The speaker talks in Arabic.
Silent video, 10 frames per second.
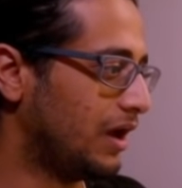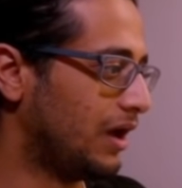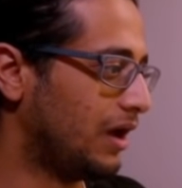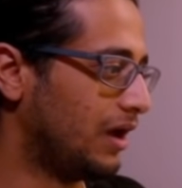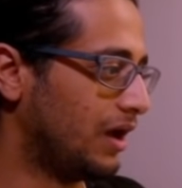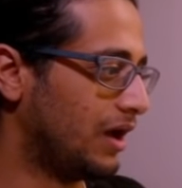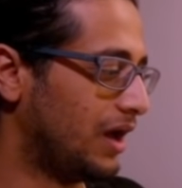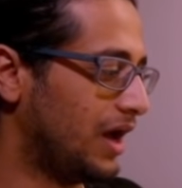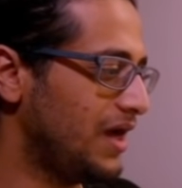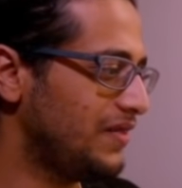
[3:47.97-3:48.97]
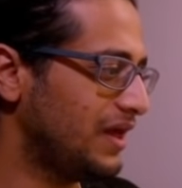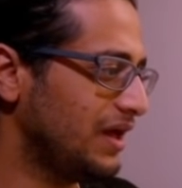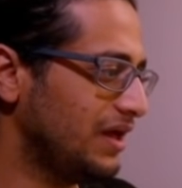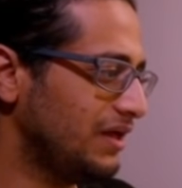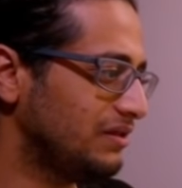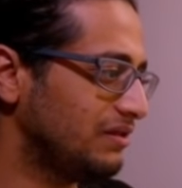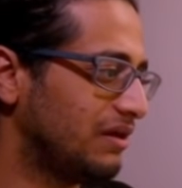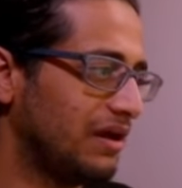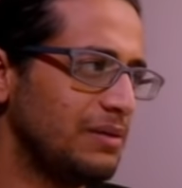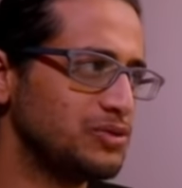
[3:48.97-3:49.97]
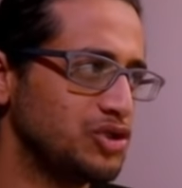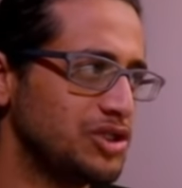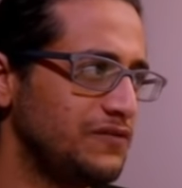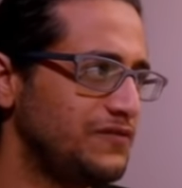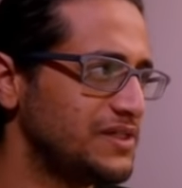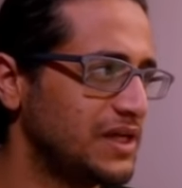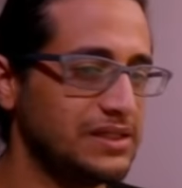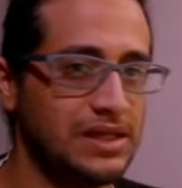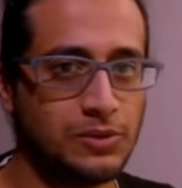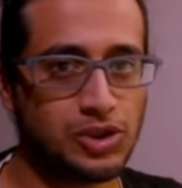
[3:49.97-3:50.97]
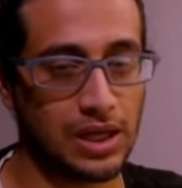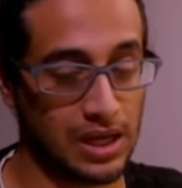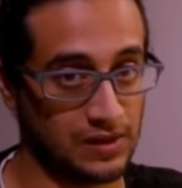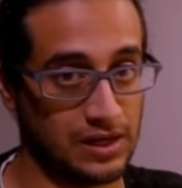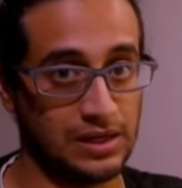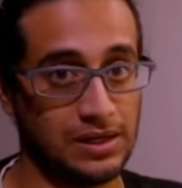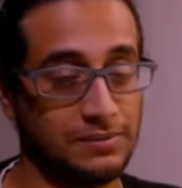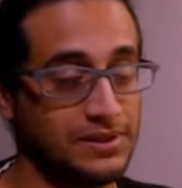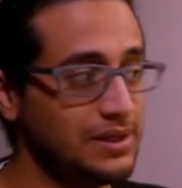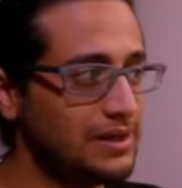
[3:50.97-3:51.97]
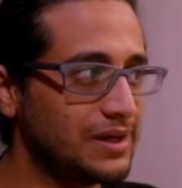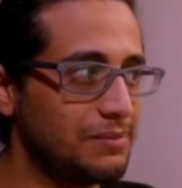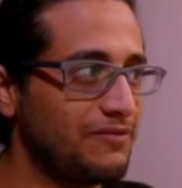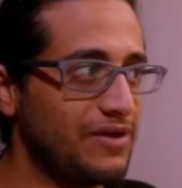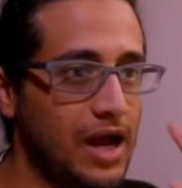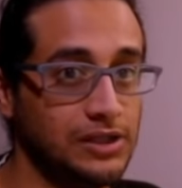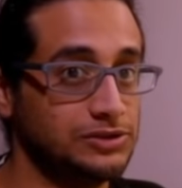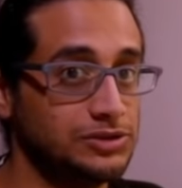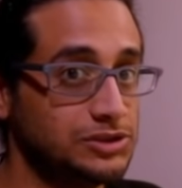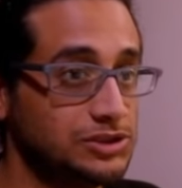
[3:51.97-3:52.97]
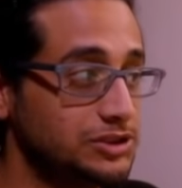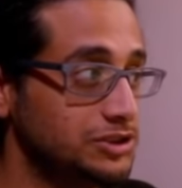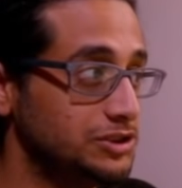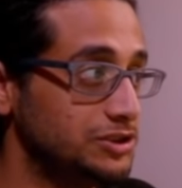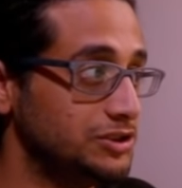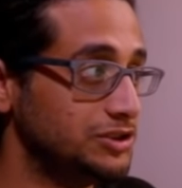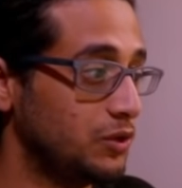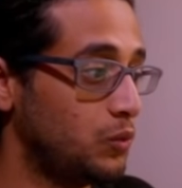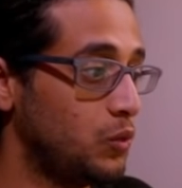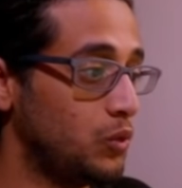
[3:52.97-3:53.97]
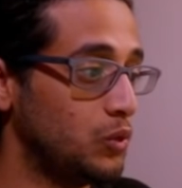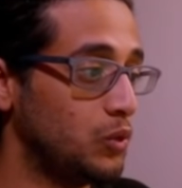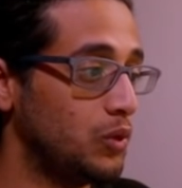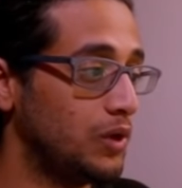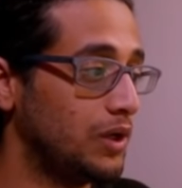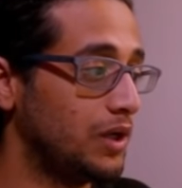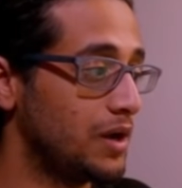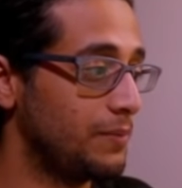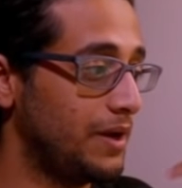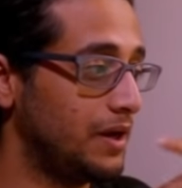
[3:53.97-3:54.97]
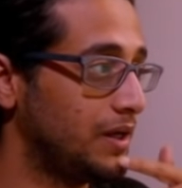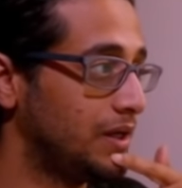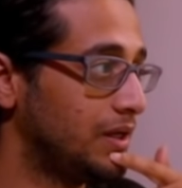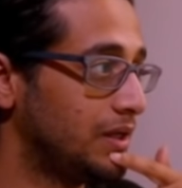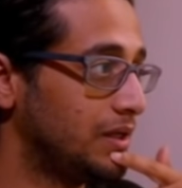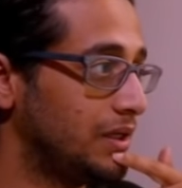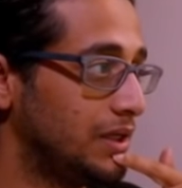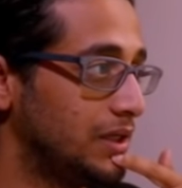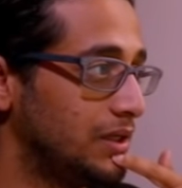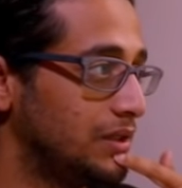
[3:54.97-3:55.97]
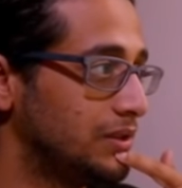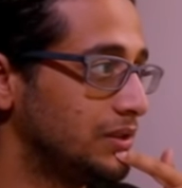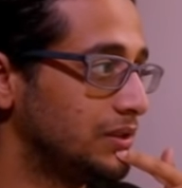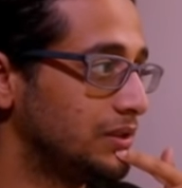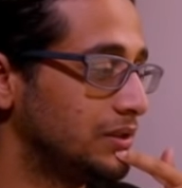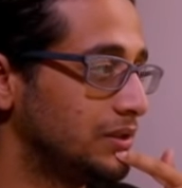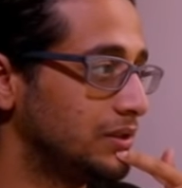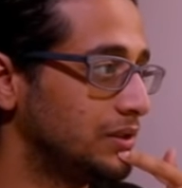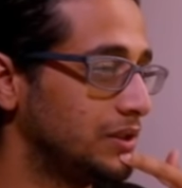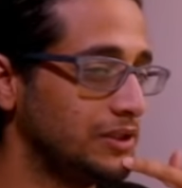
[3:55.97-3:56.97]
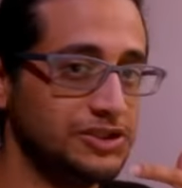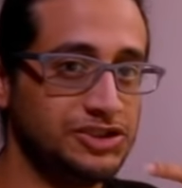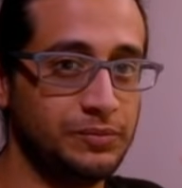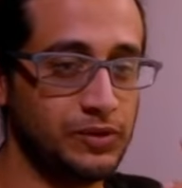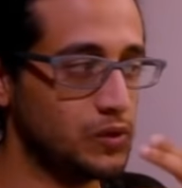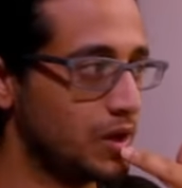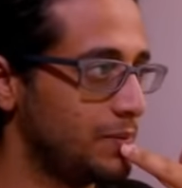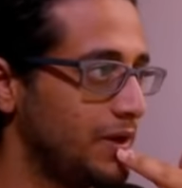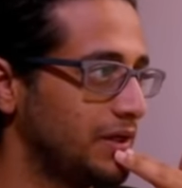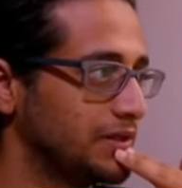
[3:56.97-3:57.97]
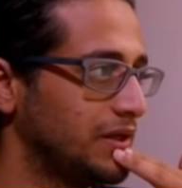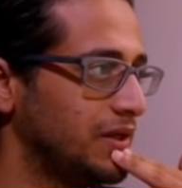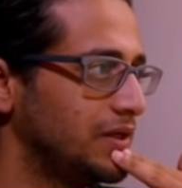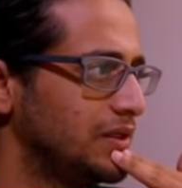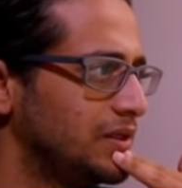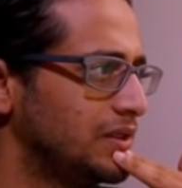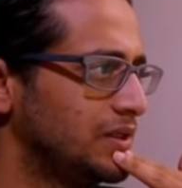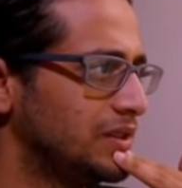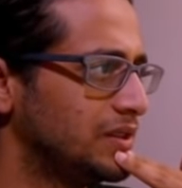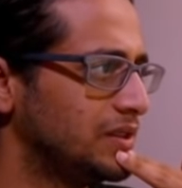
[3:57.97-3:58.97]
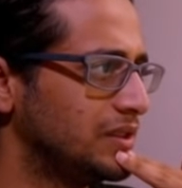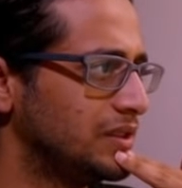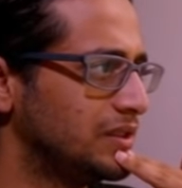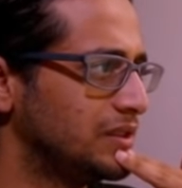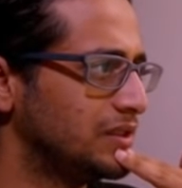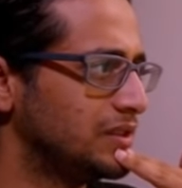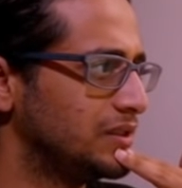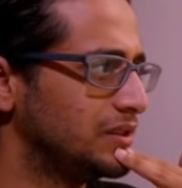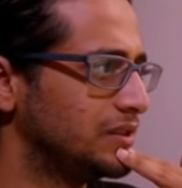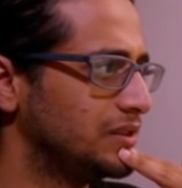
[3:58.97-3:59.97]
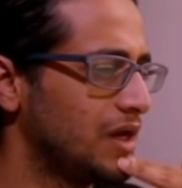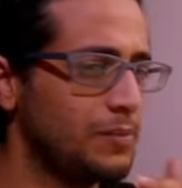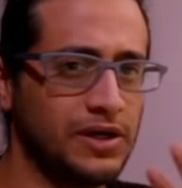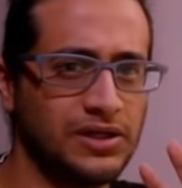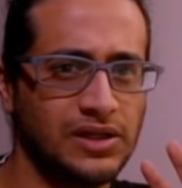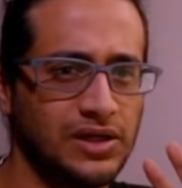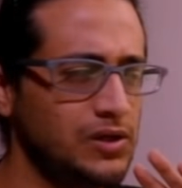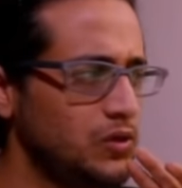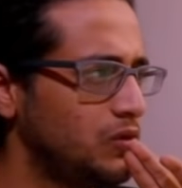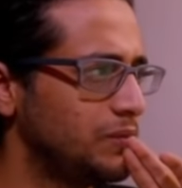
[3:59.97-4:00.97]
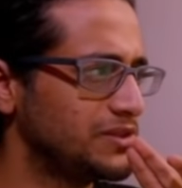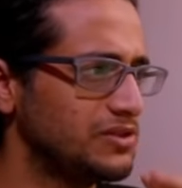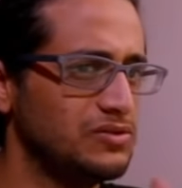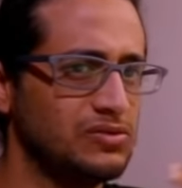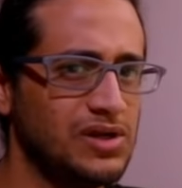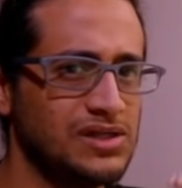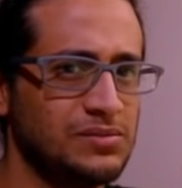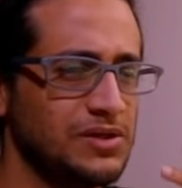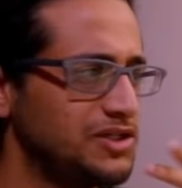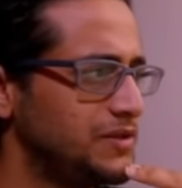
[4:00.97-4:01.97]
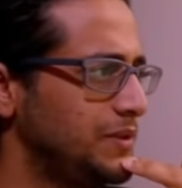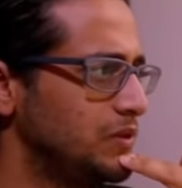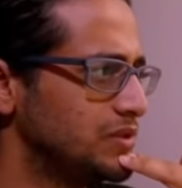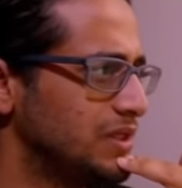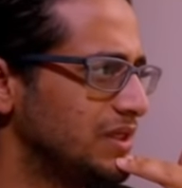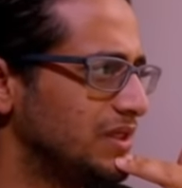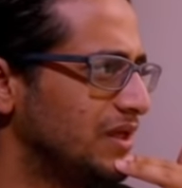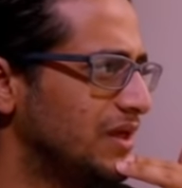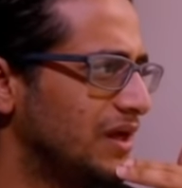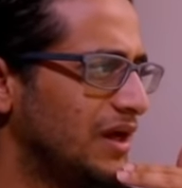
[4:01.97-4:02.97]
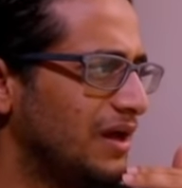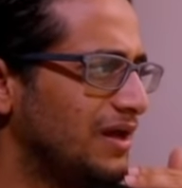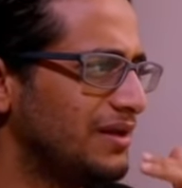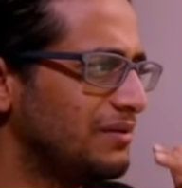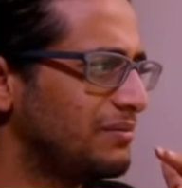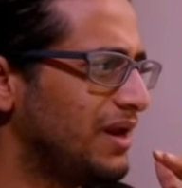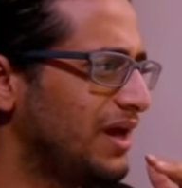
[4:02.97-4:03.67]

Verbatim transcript: آه هذا 25 فيزيكال دامج هذا الاغلبيه لكن ما في احد يسووا اربعه آه يجيب منه اربعه قطع آه، اربع قطع حلو بس انه لازم الاتش بي وزي كذا آه، انا